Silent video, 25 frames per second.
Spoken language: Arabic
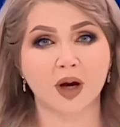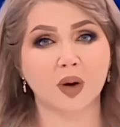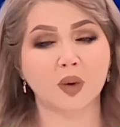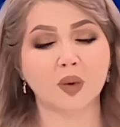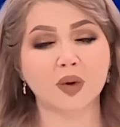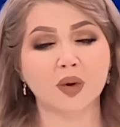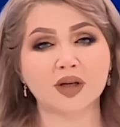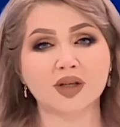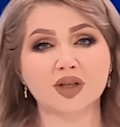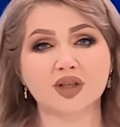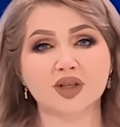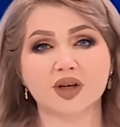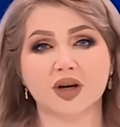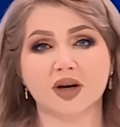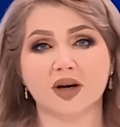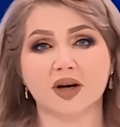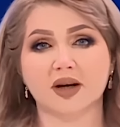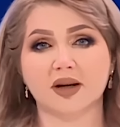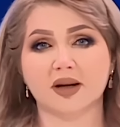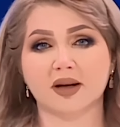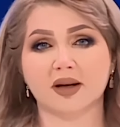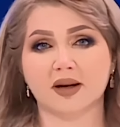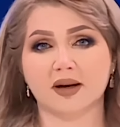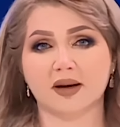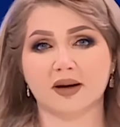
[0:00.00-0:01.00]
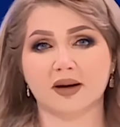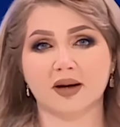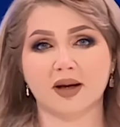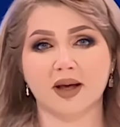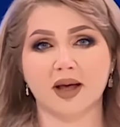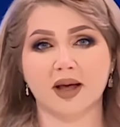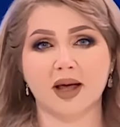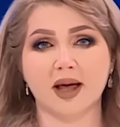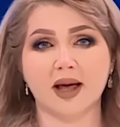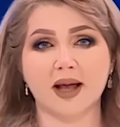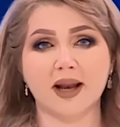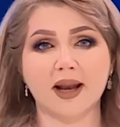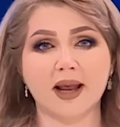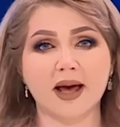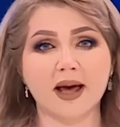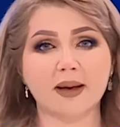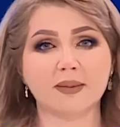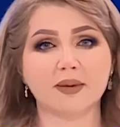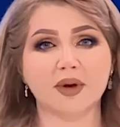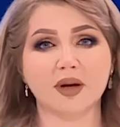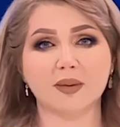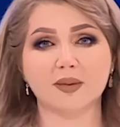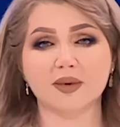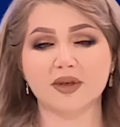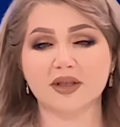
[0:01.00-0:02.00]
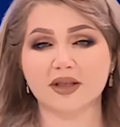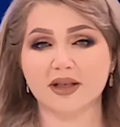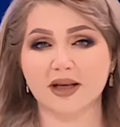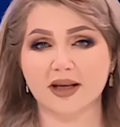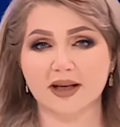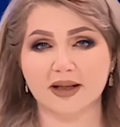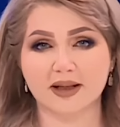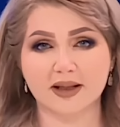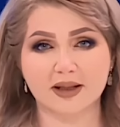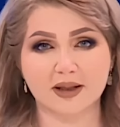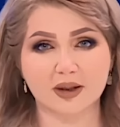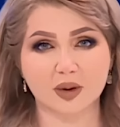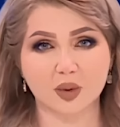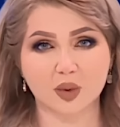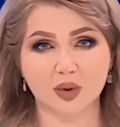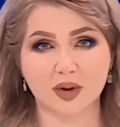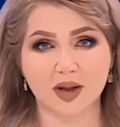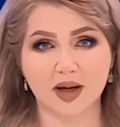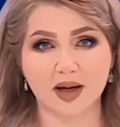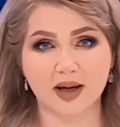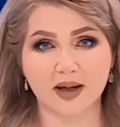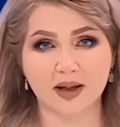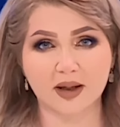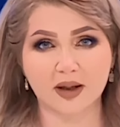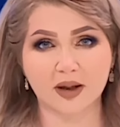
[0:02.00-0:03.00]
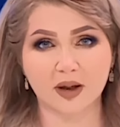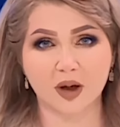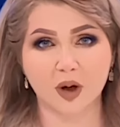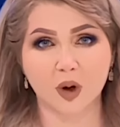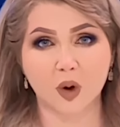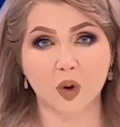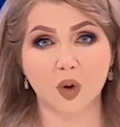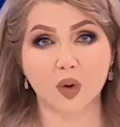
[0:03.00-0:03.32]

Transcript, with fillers: وإن شاء الله الأمل بالسيد السوداني